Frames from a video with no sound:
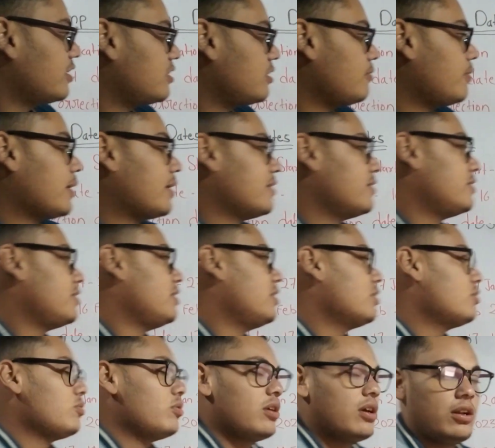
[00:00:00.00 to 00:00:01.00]
अच्छी वैकेंसी
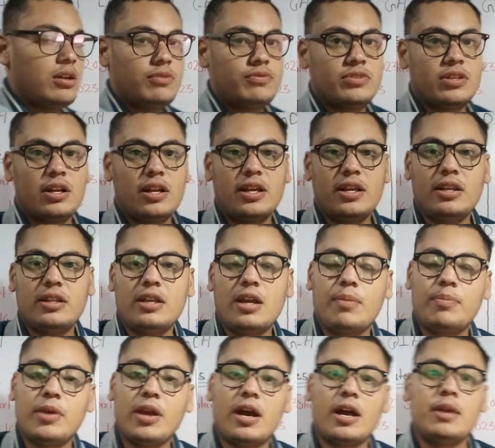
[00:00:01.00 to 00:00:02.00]
है सुनहरा अफसर है यदि
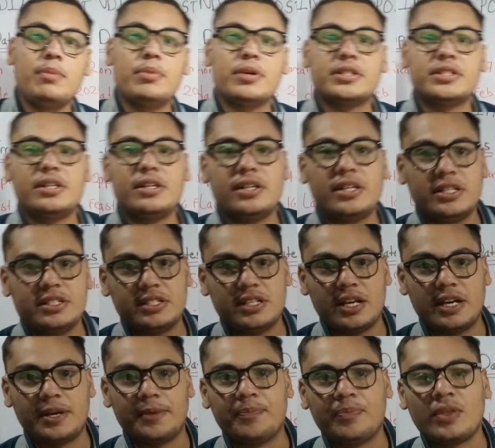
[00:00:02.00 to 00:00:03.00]
आपके हाई परसेंटेज
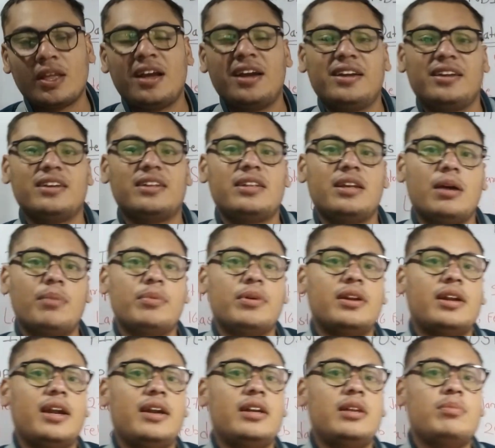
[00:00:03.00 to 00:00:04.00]
है यदि आपके
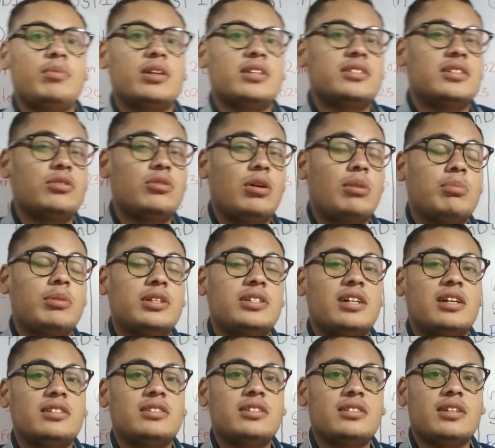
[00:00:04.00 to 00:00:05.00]
90 प्लस है तो आपके
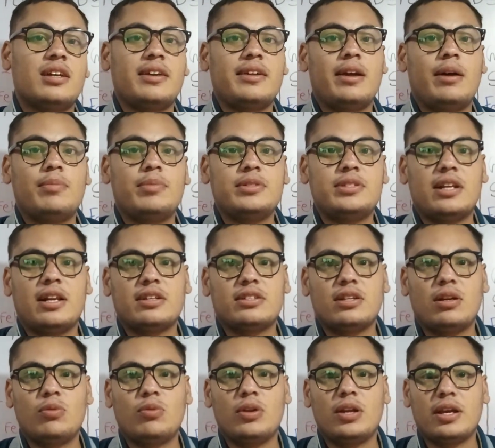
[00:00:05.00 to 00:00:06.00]
चांसेस हैं यहाँ पे
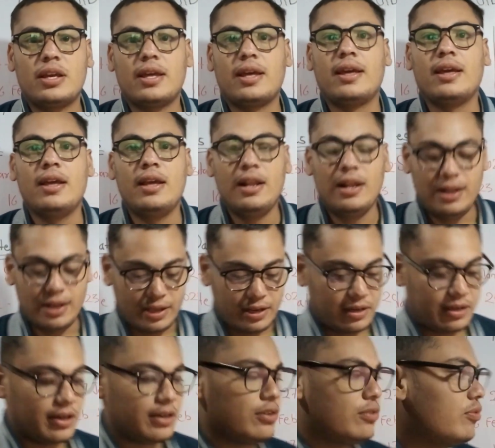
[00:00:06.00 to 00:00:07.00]
सिलेक्शन होने के
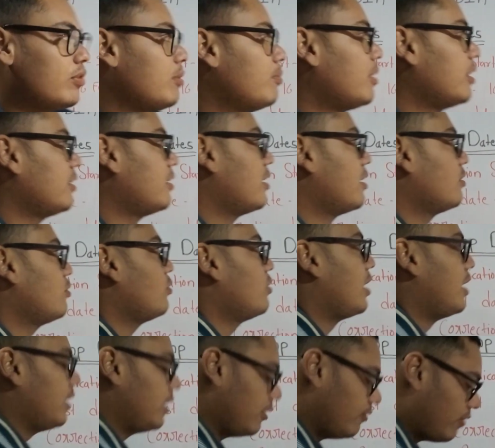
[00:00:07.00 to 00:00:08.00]
लेकिन कट ऑफ की बात करें तो
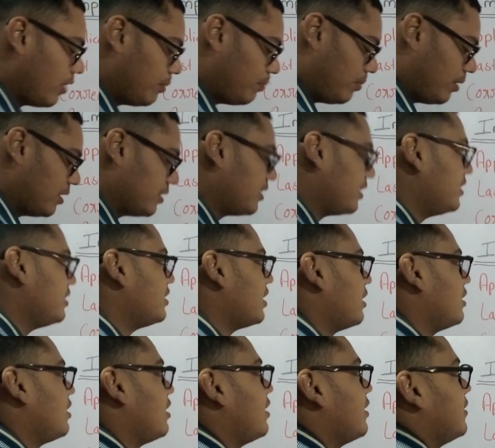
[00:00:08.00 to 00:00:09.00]
95 प्लस ही
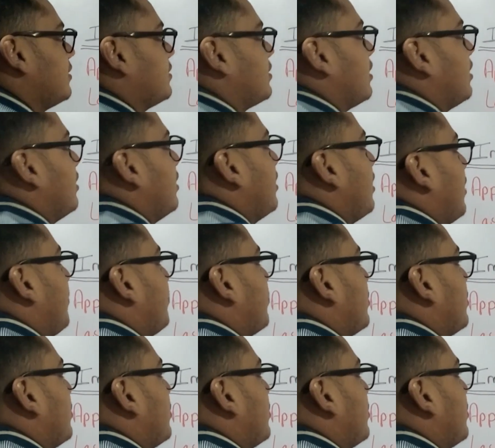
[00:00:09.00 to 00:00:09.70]
जाती है इसकी ठीक है